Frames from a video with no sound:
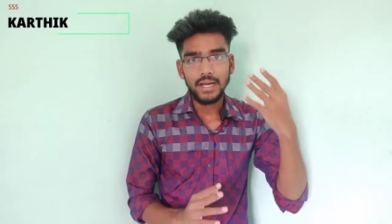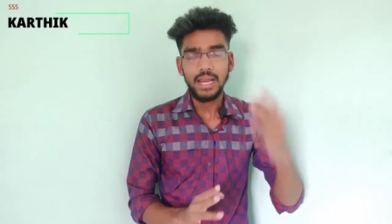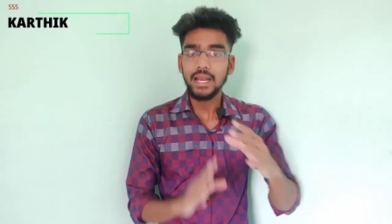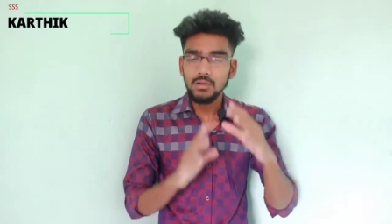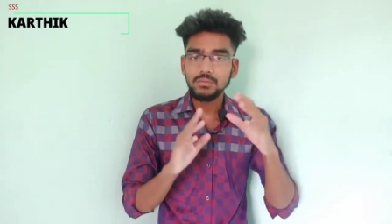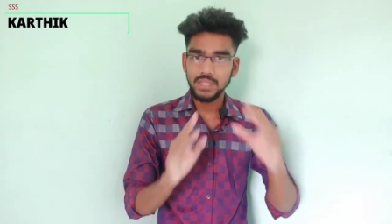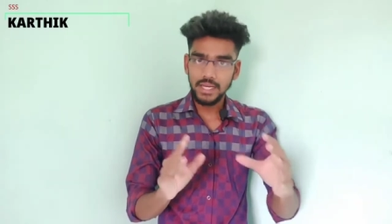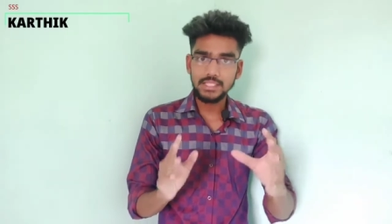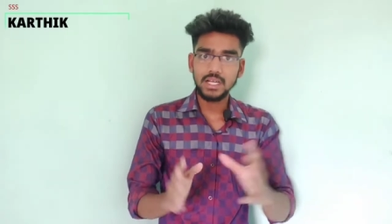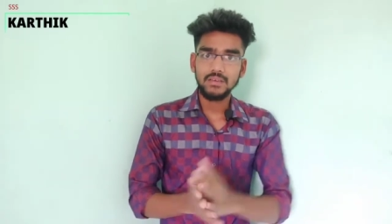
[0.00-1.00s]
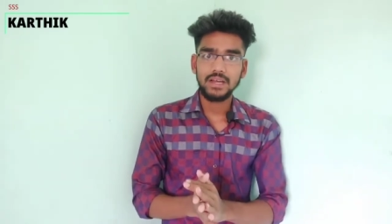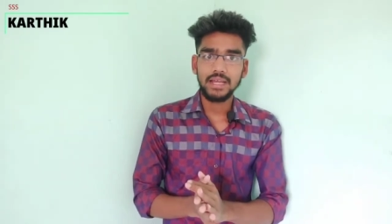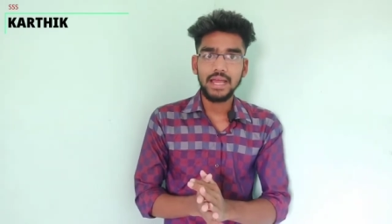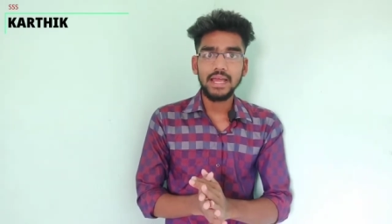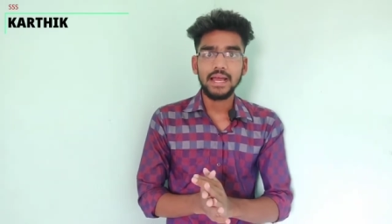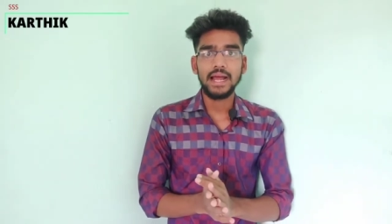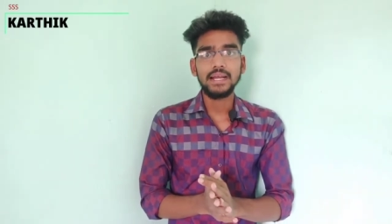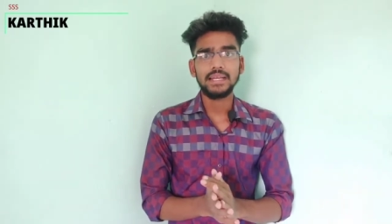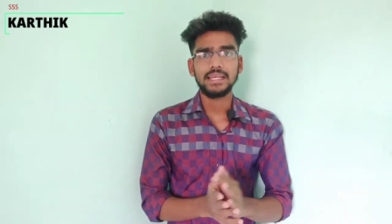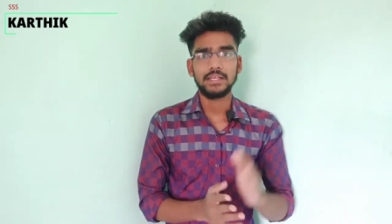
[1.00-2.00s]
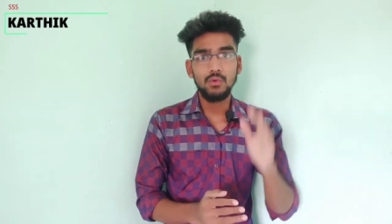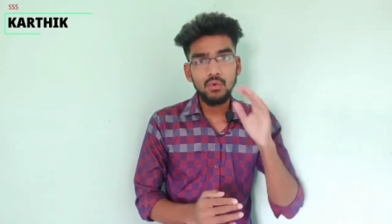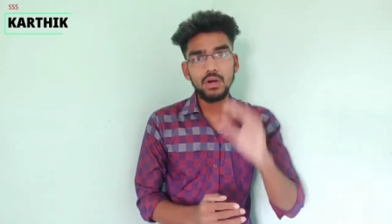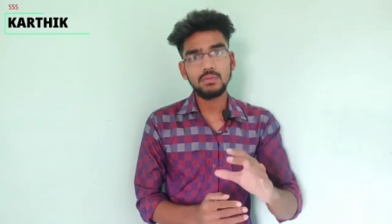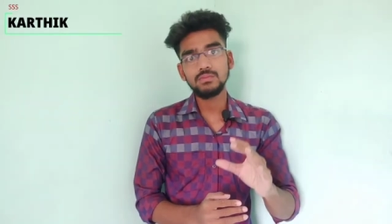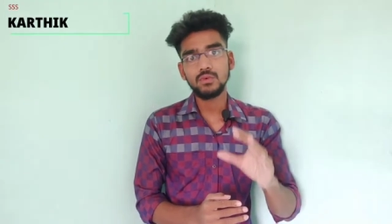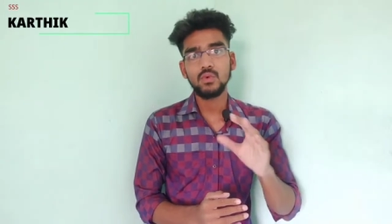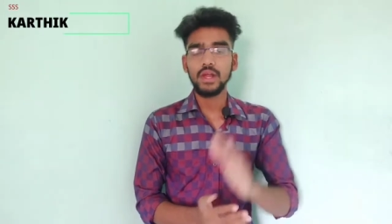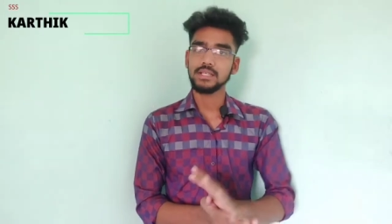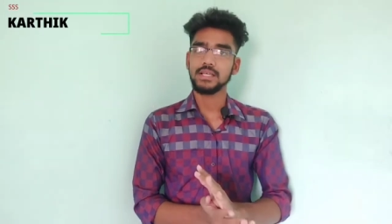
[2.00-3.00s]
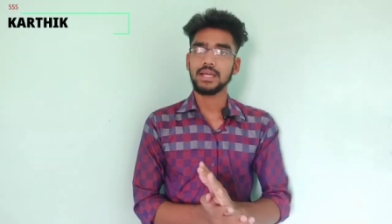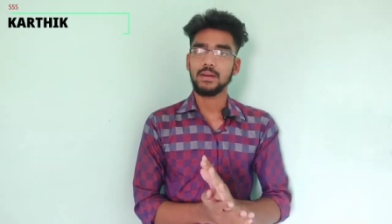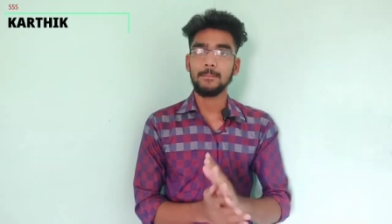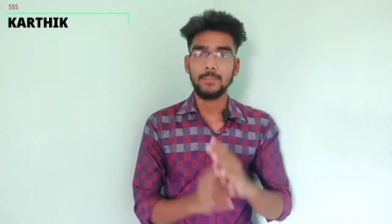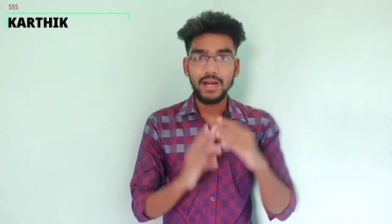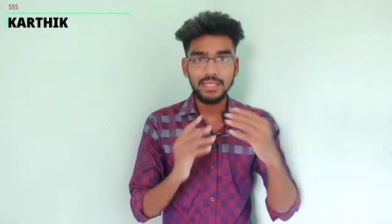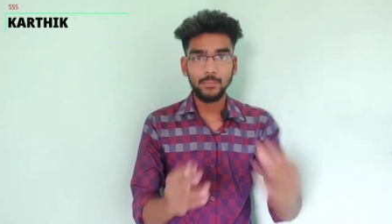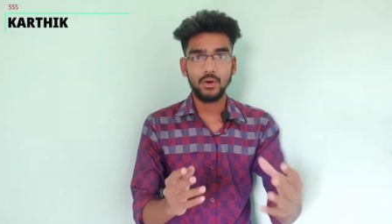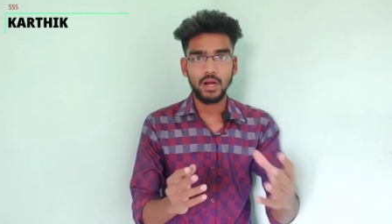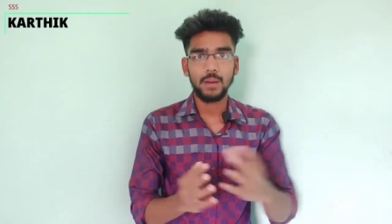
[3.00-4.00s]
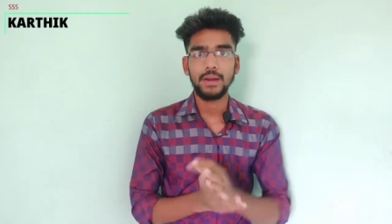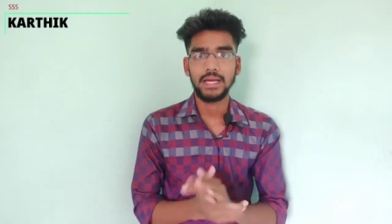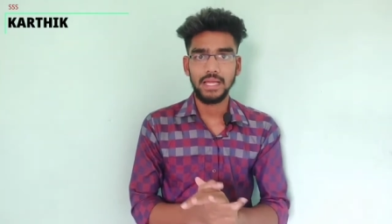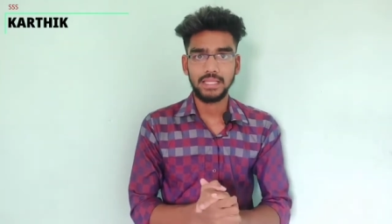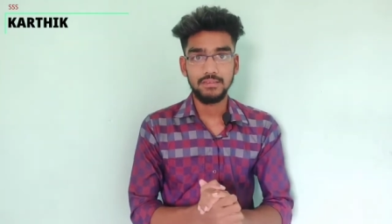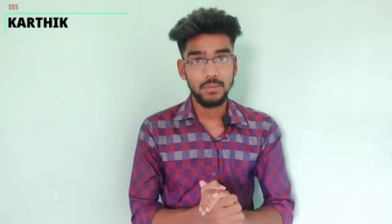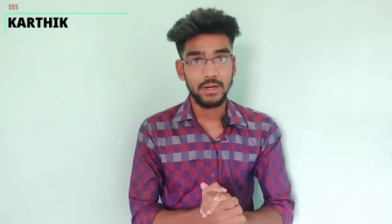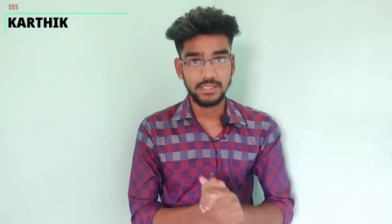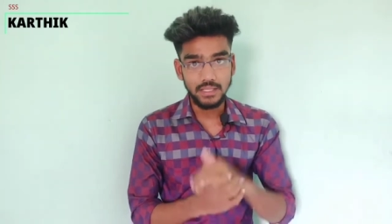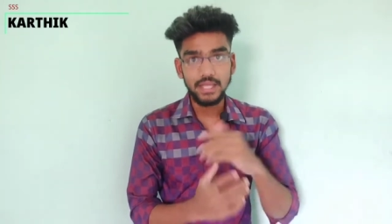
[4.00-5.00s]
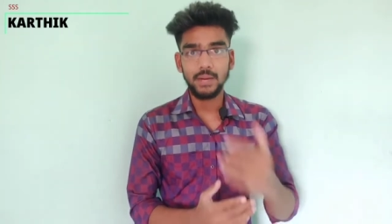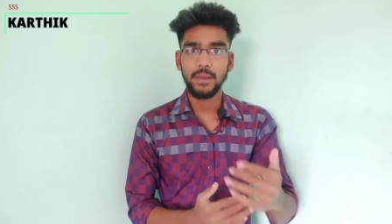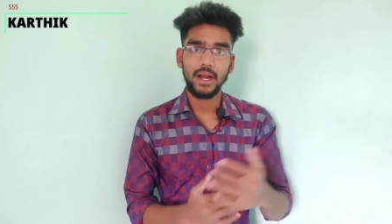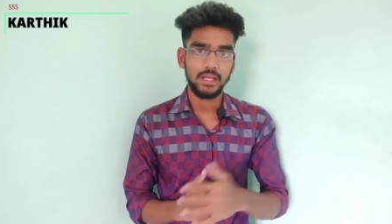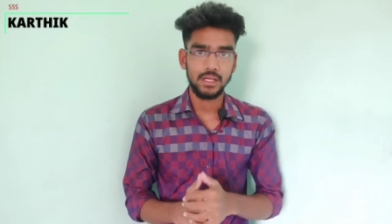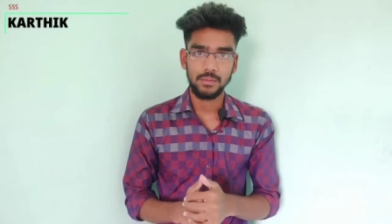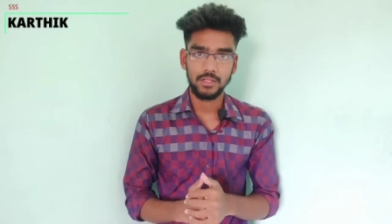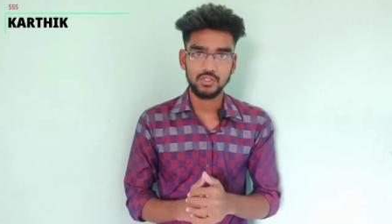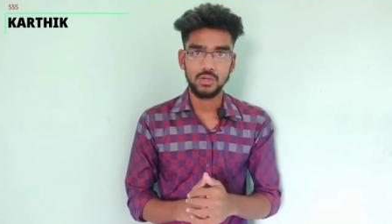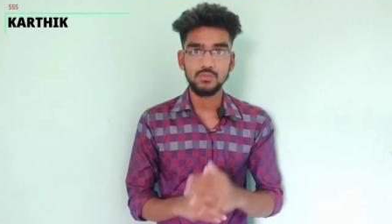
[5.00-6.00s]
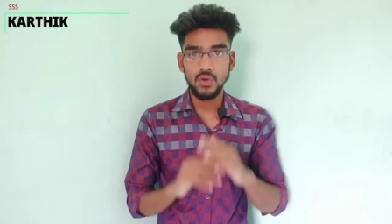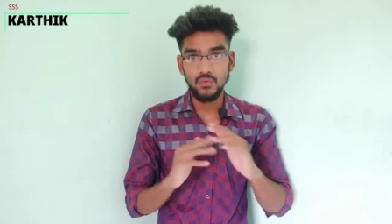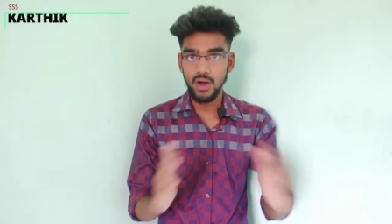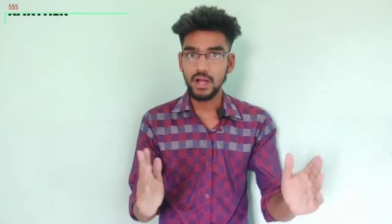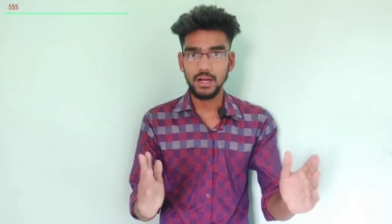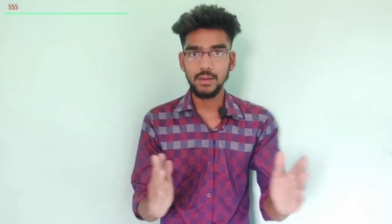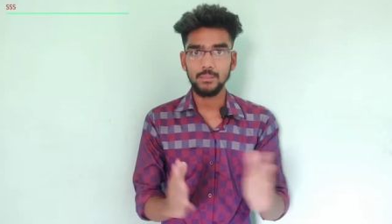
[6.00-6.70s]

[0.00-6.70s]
எல்லாருக்கும் தெரிஞ்சுக்க வேண்டிய அண்ட் இவங்களும் கூடிய சீக்கிரம் மாட்ட போகிறாங்க அப்படிங்கிற எந்த விதமான சந்தேகமே கிடையாது அப்படின்னு தான் சொல்லும் ஸோ வாங்க